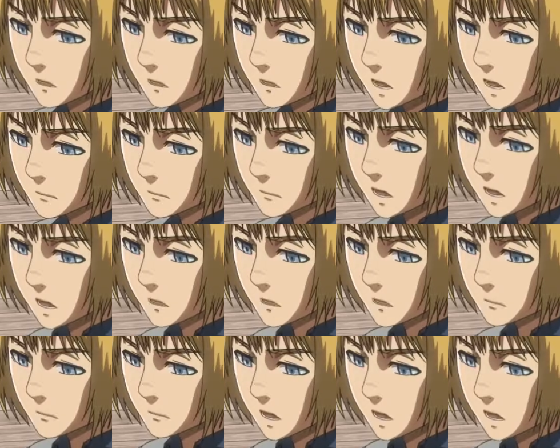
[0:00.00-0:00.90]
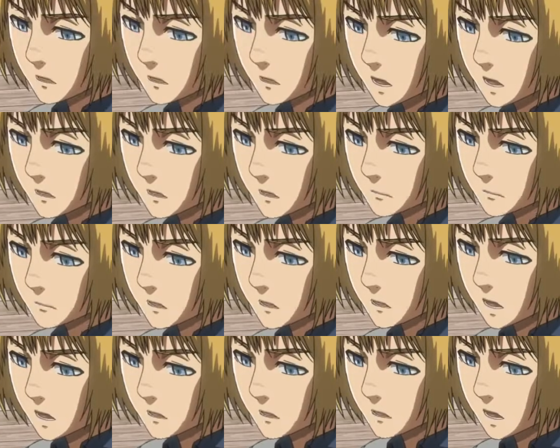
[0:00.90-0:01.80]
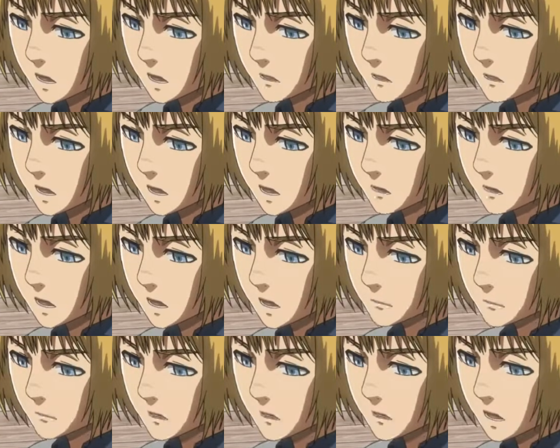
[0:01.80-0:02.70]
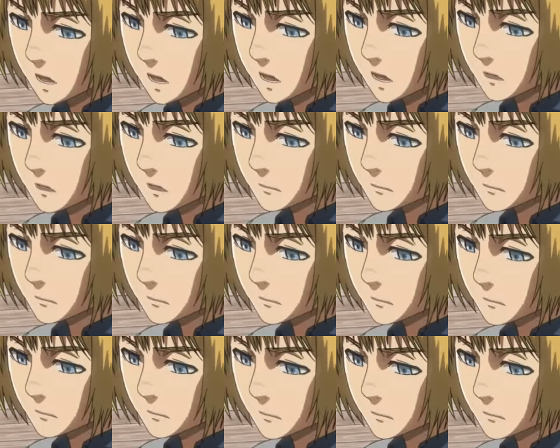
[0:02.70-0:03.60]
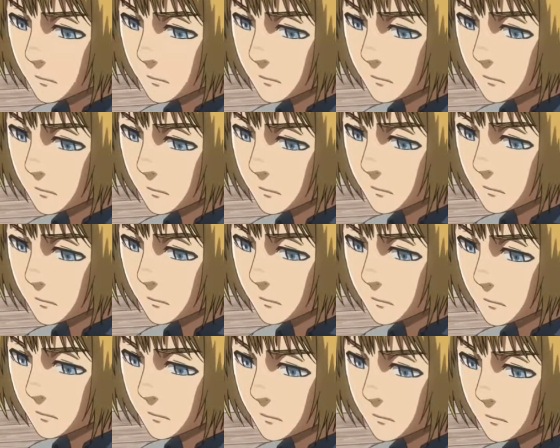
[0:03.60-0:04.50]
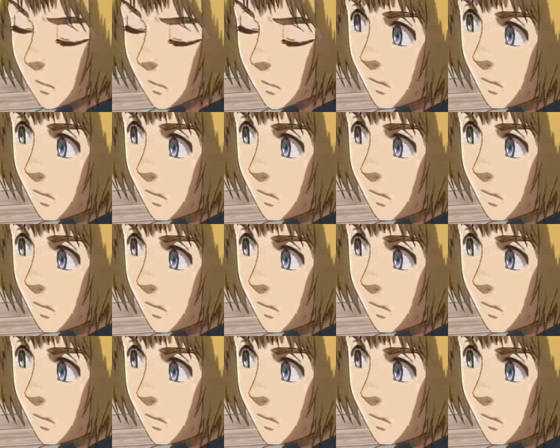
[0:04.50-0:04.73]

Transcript: エレンとヒストリアを守る重要な任務なのに優秀だからじゃ